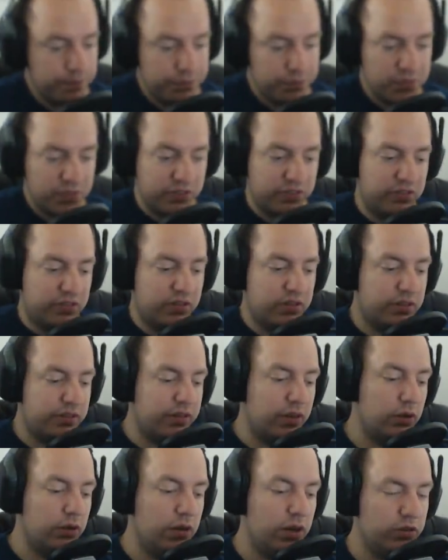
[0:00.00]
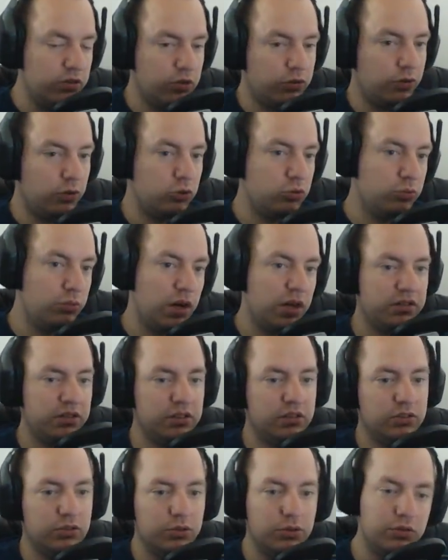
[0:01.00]
Das so. ist ein, hast du auf Automatik
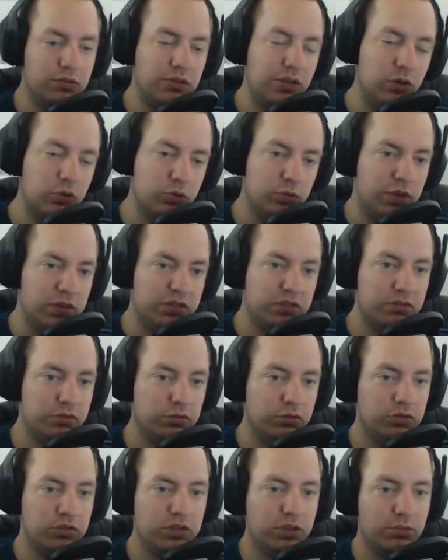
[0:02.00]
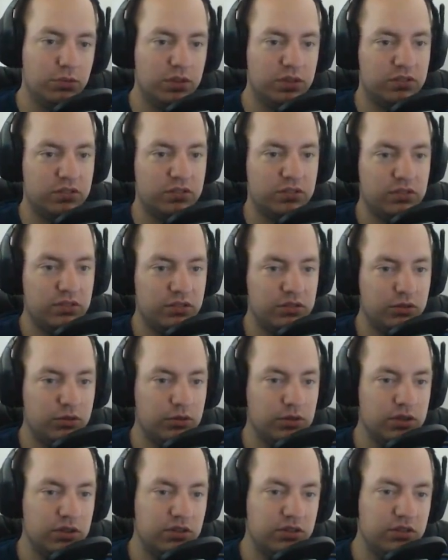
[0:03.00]
gedrückt, weil Automatik funktioniert meistens hm. nicht so
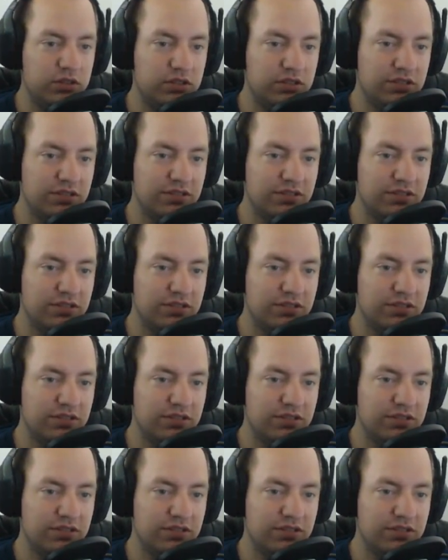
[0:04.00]
richtig.